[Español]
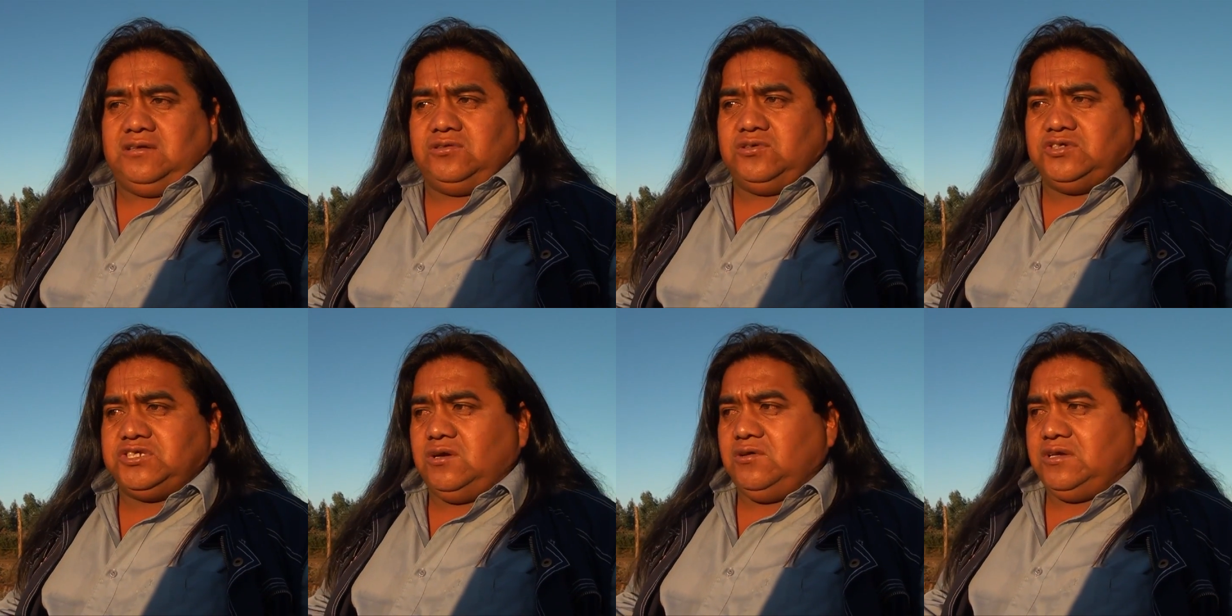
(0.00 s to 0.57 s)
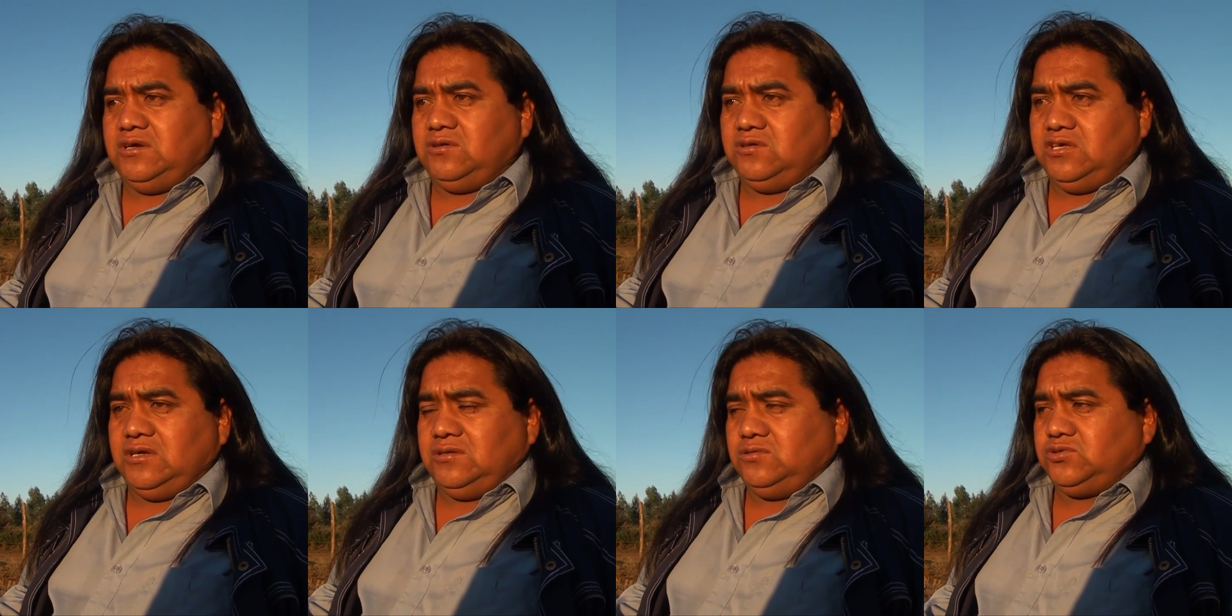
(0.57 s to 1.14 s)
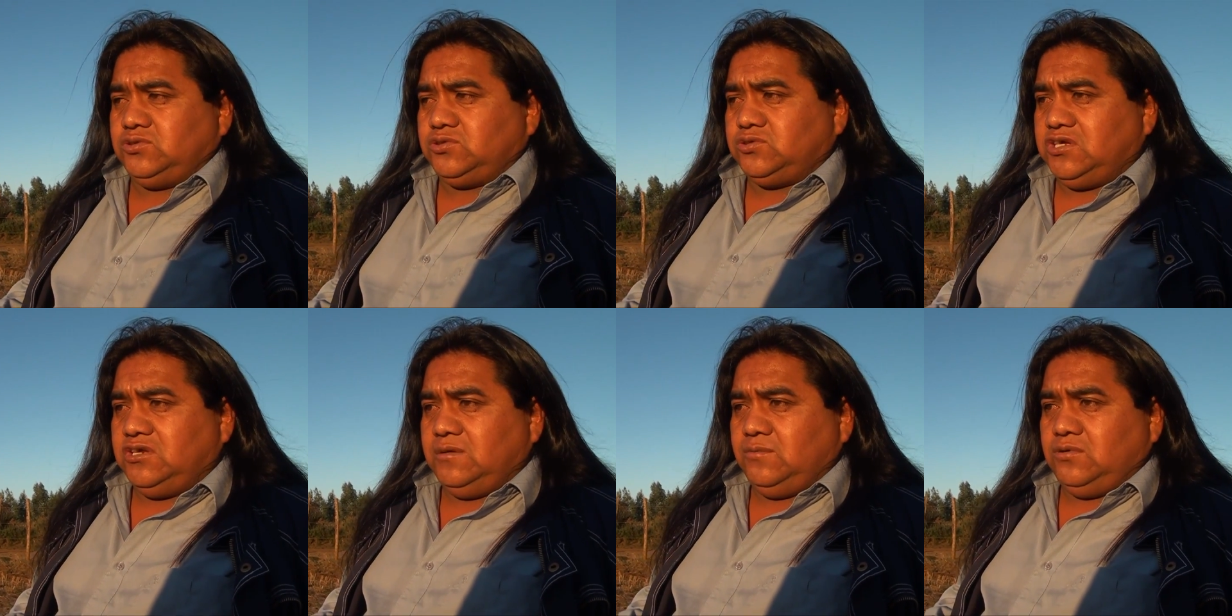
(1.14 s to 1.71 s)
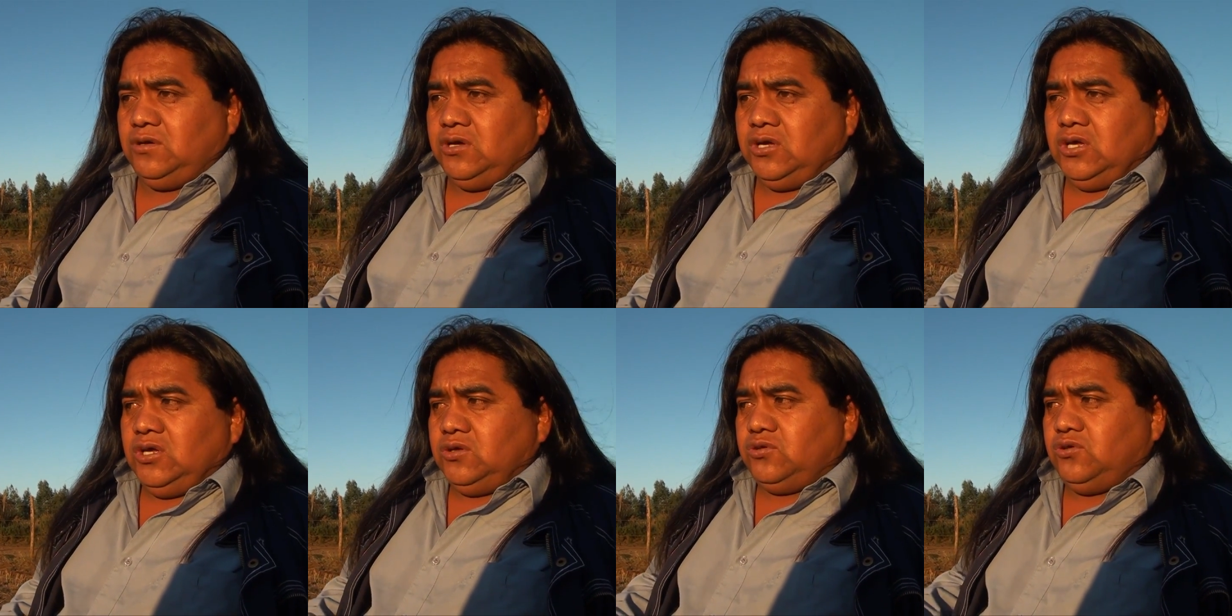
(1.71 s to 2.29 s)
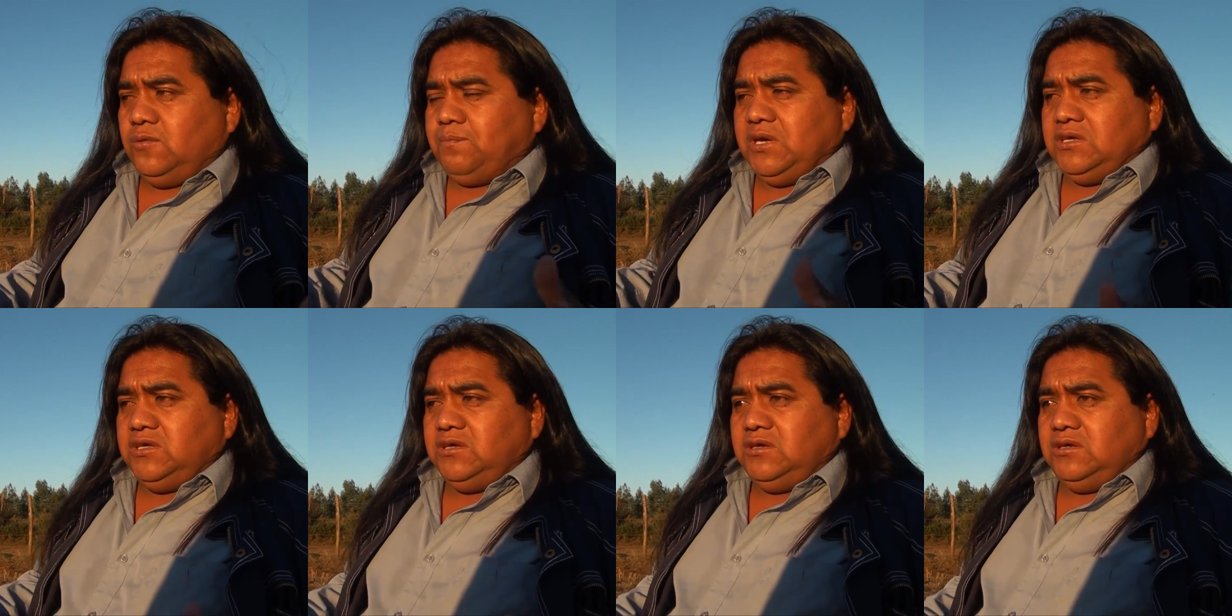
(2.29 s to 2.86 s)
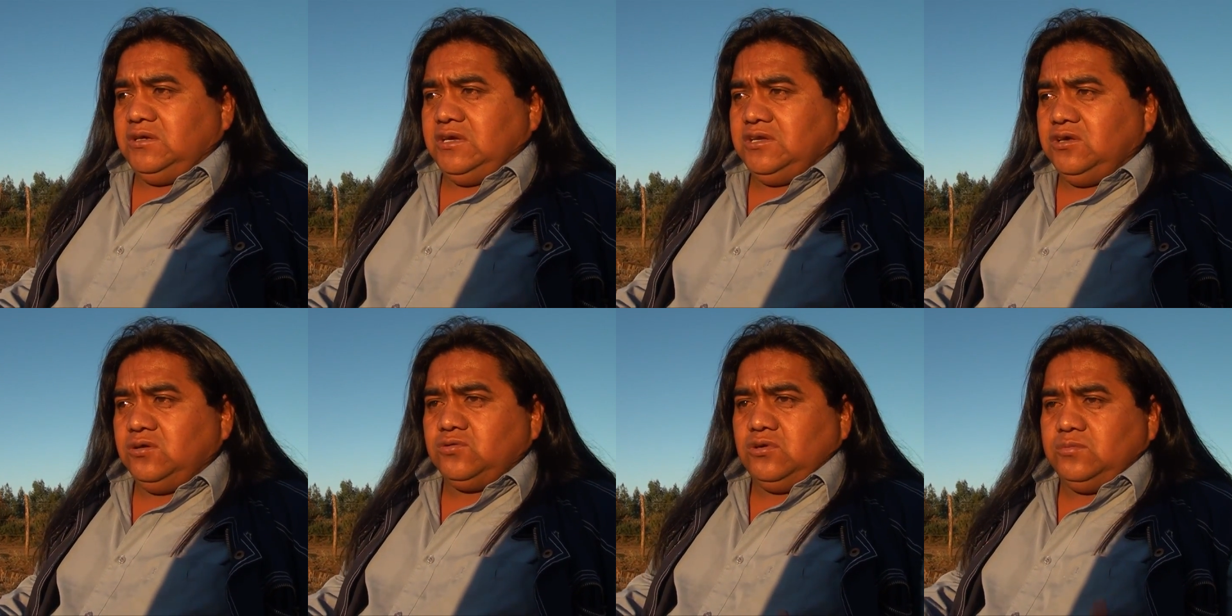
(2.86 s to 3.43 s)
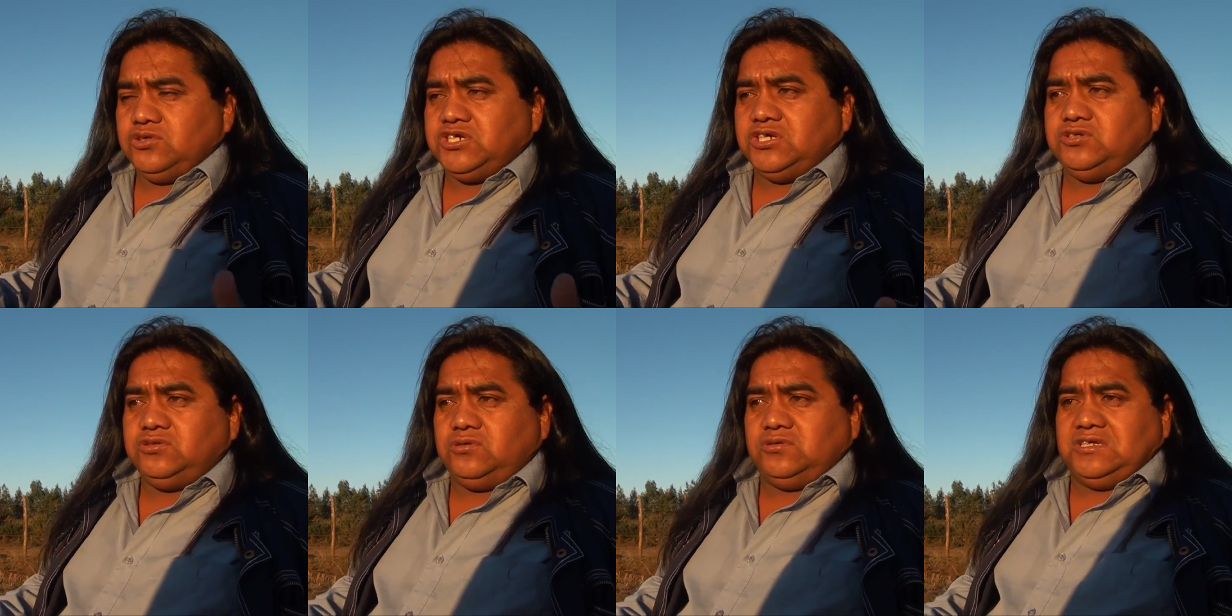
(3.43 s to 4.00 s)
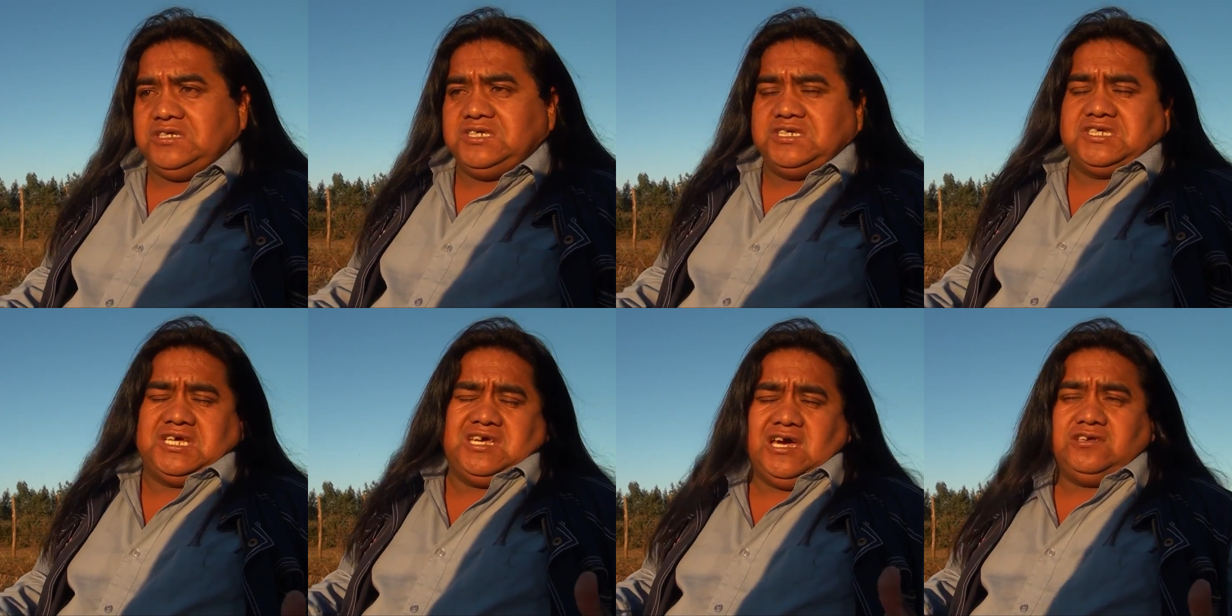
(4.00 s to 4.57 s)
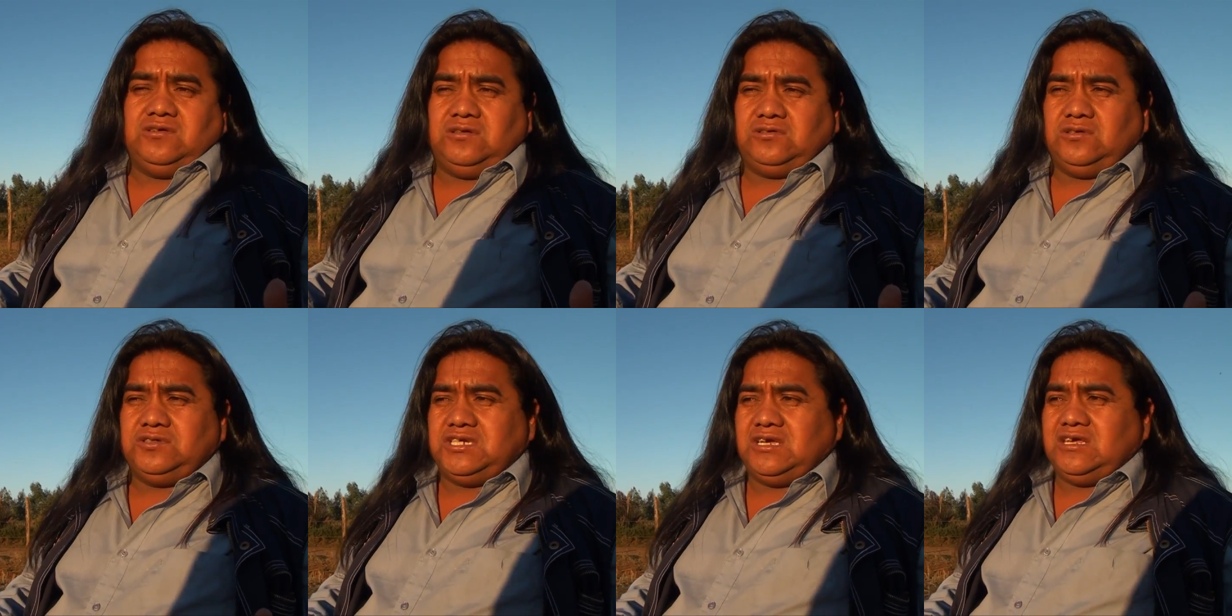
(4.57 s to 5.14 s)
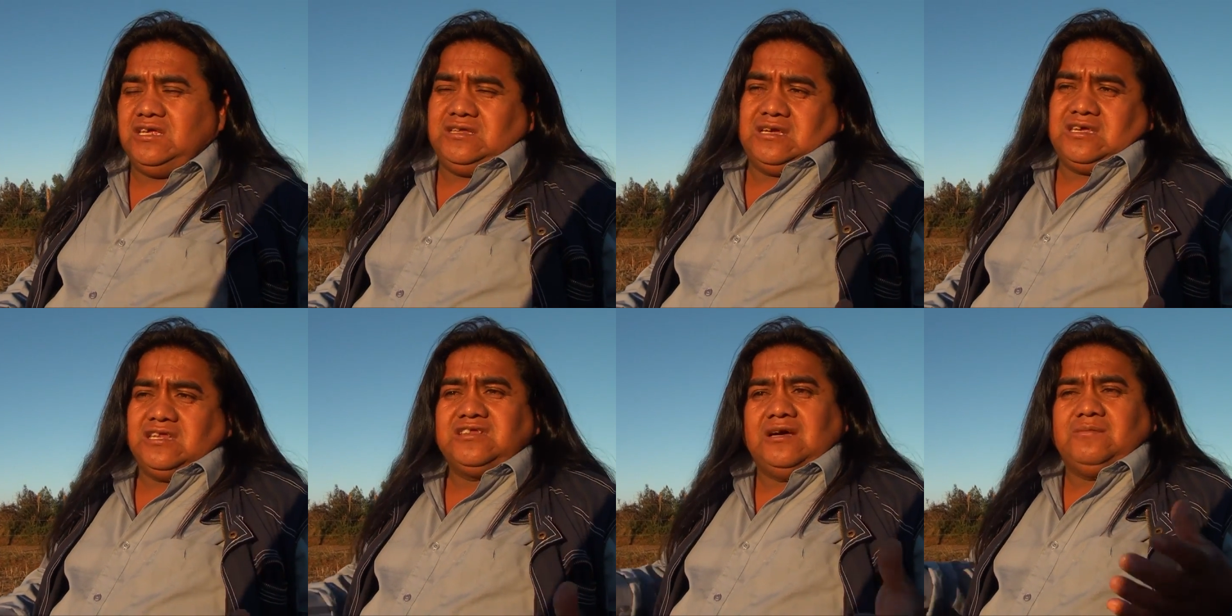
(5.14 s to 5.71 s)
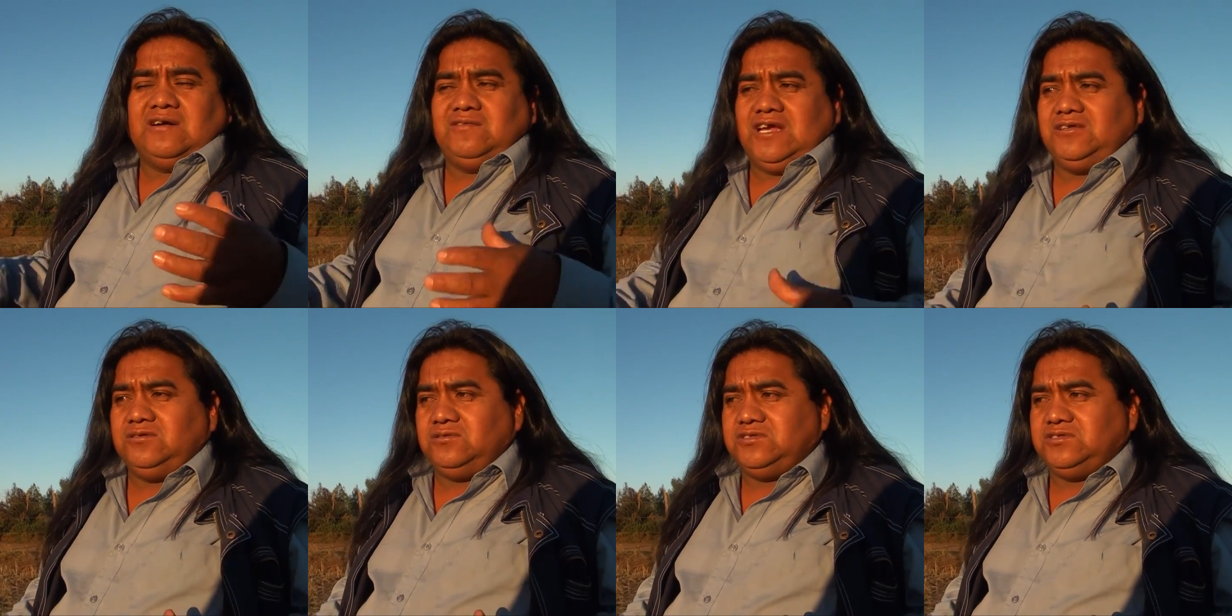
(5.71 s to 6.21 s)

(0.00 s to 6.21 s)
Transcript: Entonces ahora hoy día nosotros tenemos dos peñis heridos, dos muchachos de 16 años, entonces ¿de qué estamos hablando?